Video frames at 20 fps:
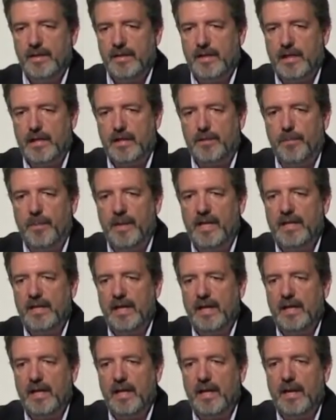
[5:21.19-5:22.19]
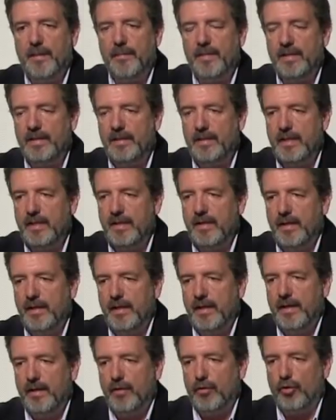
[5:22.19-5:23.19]
que explica claramente
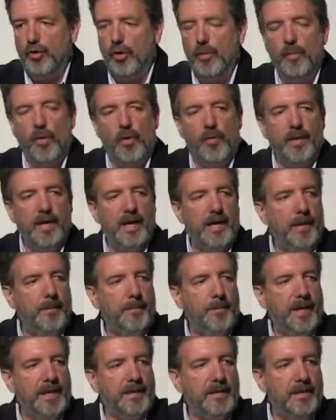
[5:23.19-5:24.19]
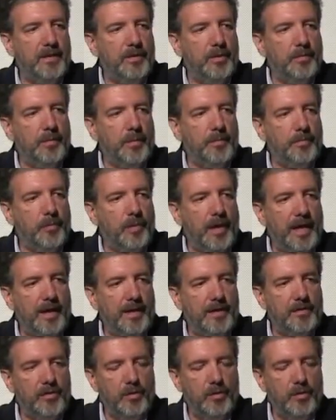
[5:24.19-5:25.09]
cómo ve el Partido Popular,